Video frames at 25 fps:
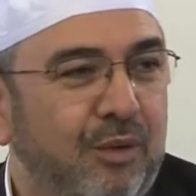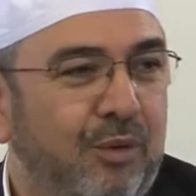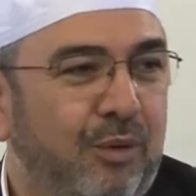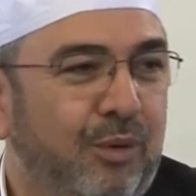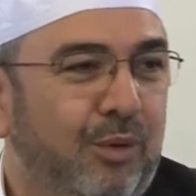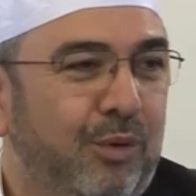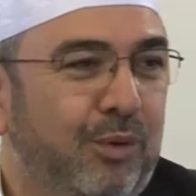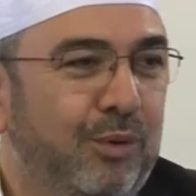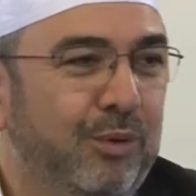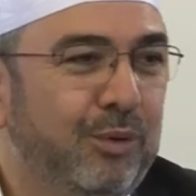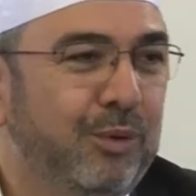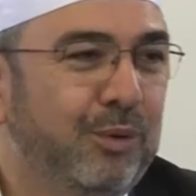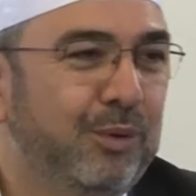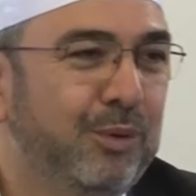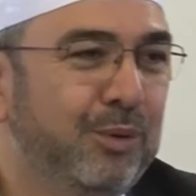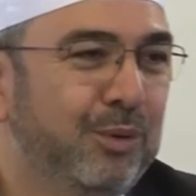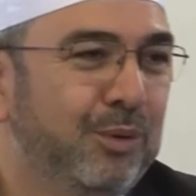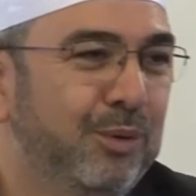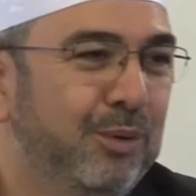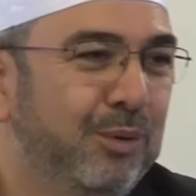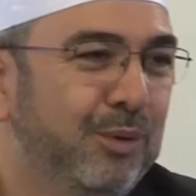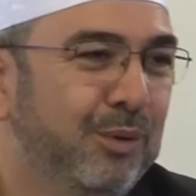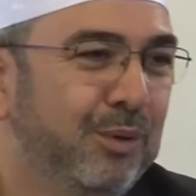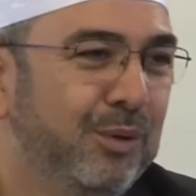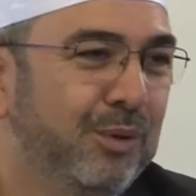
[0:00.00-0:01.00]
oğlu
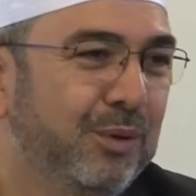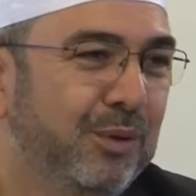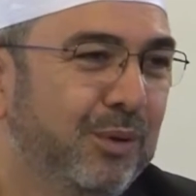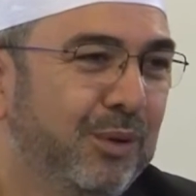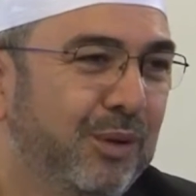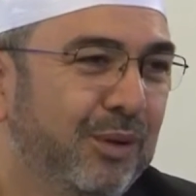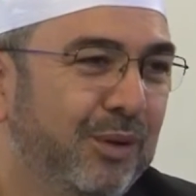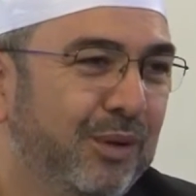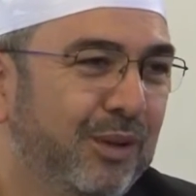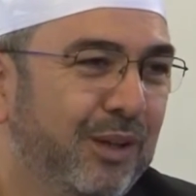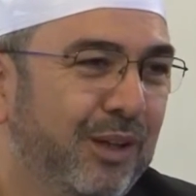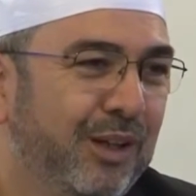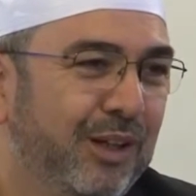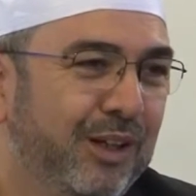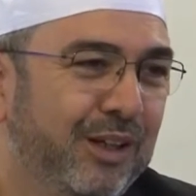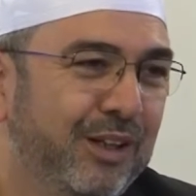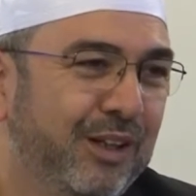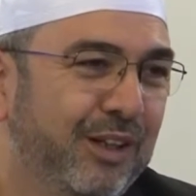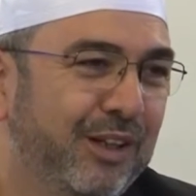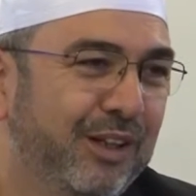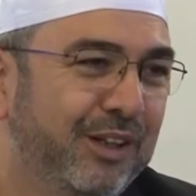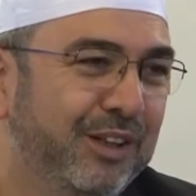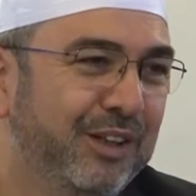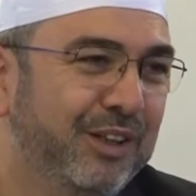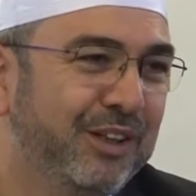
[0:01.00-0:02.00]
e,
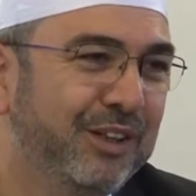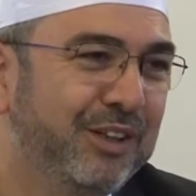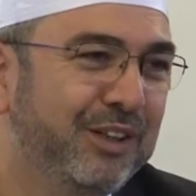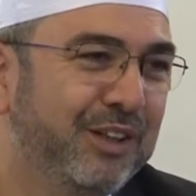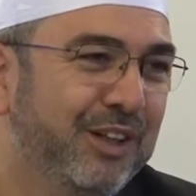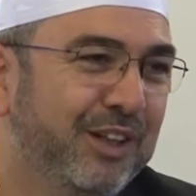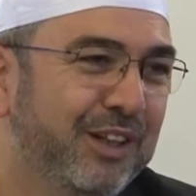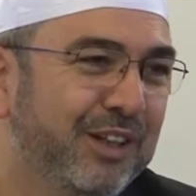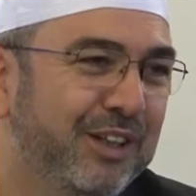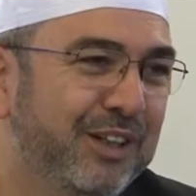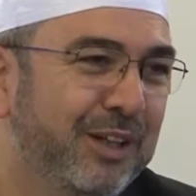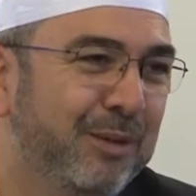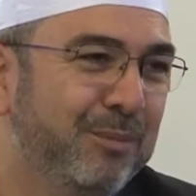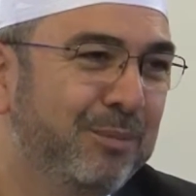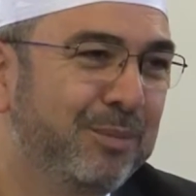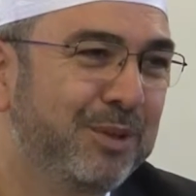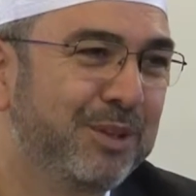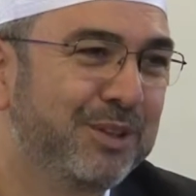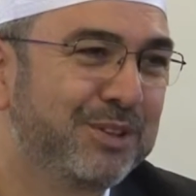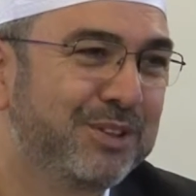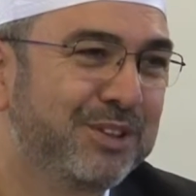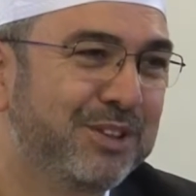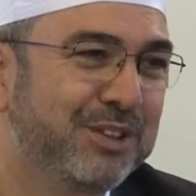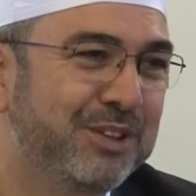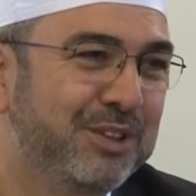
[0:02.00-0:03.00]
Allah'ı inkar eden
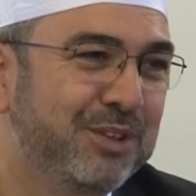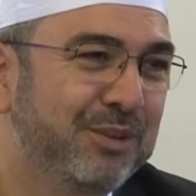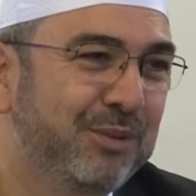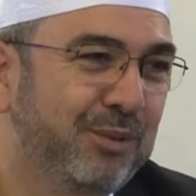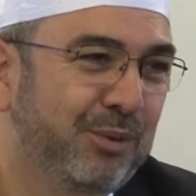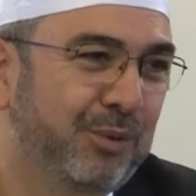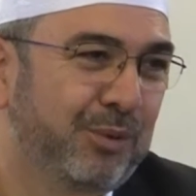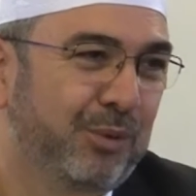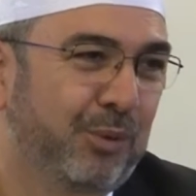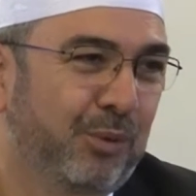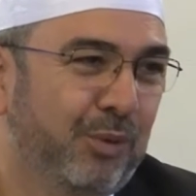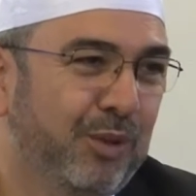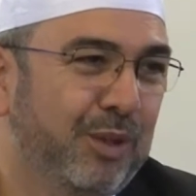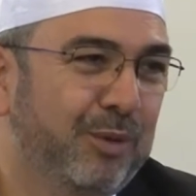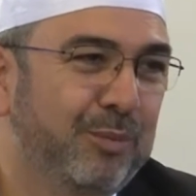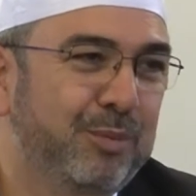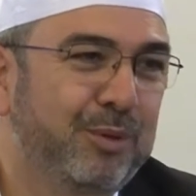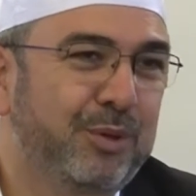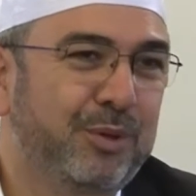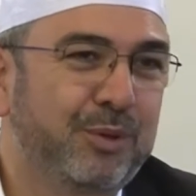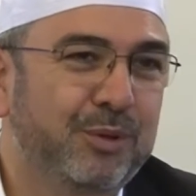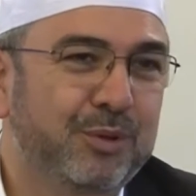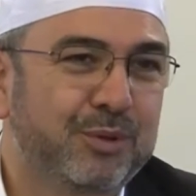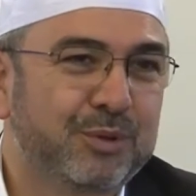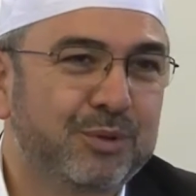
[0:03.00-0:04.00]
birisi
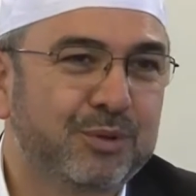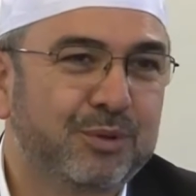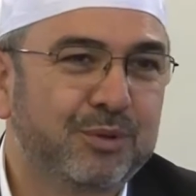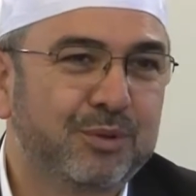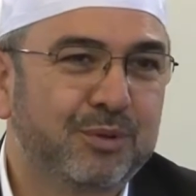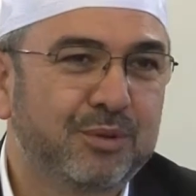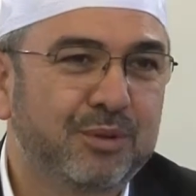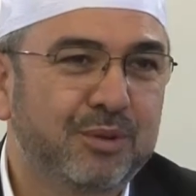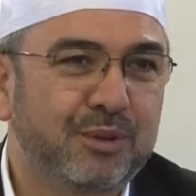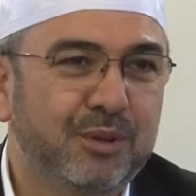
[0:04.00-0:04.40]
olabiliyor.